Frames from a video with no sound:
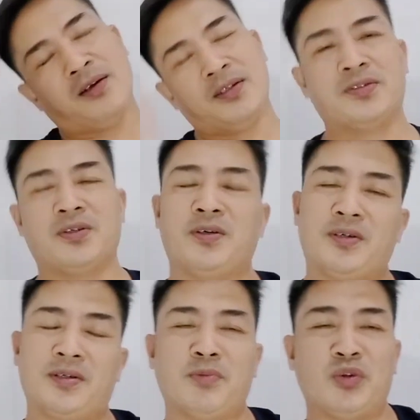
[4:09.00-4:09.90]

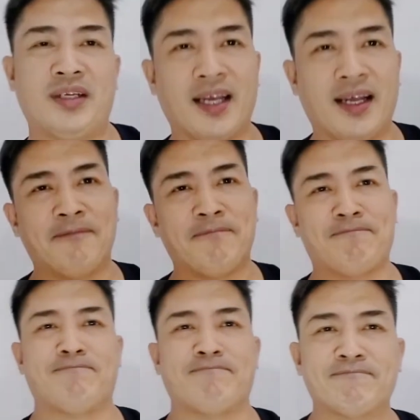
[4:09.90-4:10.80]
so buti nga
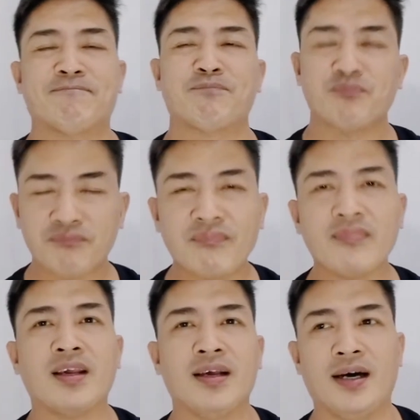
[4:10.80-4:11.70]

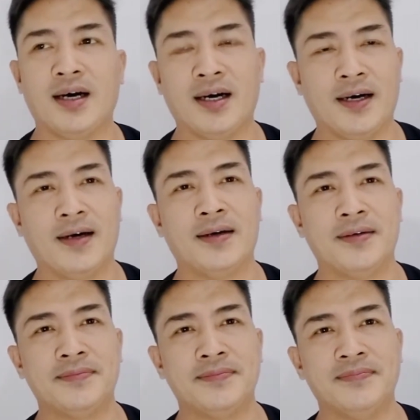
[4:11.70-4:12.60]

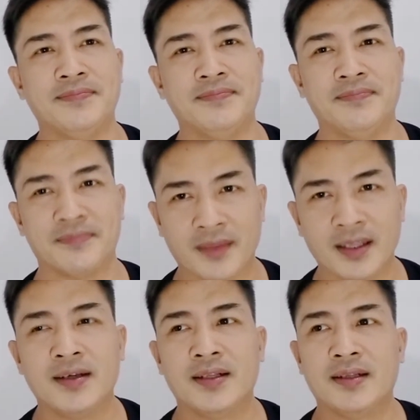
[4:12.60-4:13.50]
um,
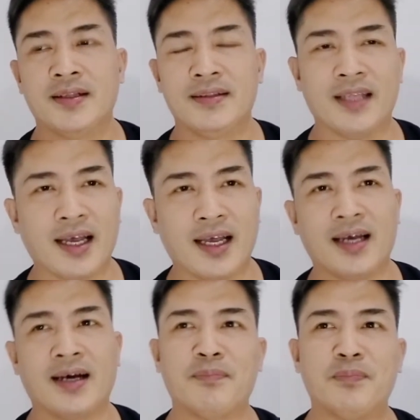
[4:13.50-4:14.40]

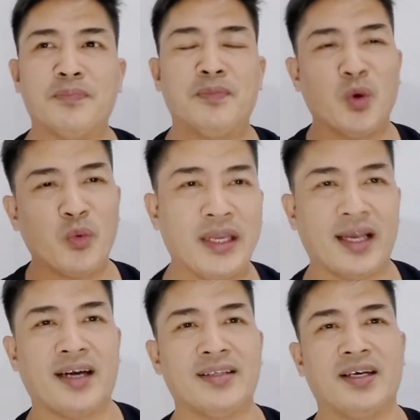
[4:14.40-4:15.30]
naka uwi
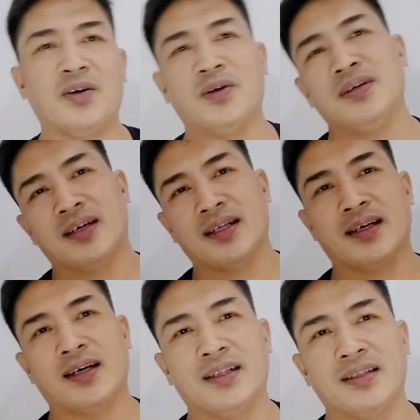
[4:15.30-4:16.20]
ka agad ako at
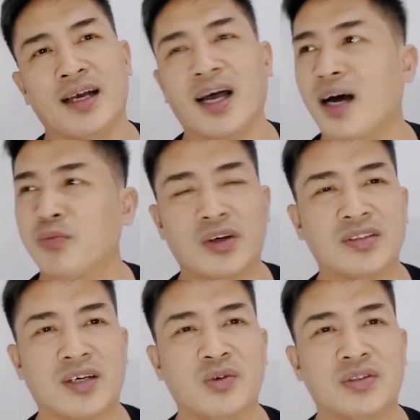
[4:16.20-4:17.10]
uh, nakaabot ako
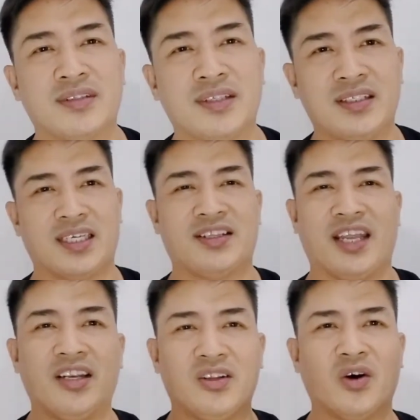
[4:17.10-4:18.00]
sa Justicia de
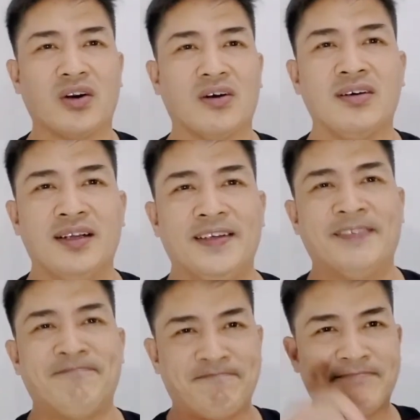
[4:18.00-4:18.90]
Enedoro
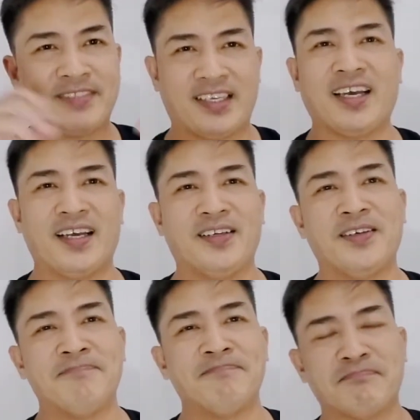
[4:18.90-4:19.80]
kaya
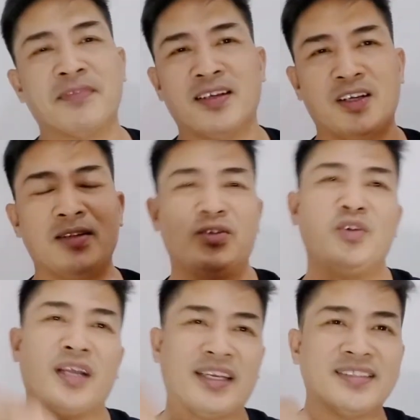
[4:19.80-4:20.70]
yun doon
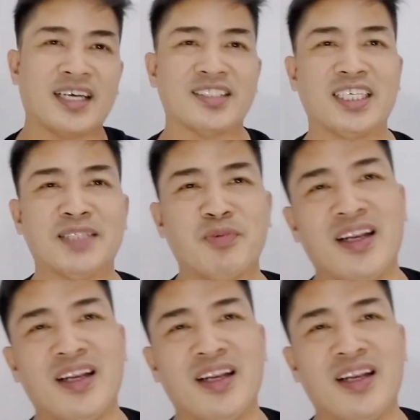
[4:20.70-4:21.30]
naging successful ang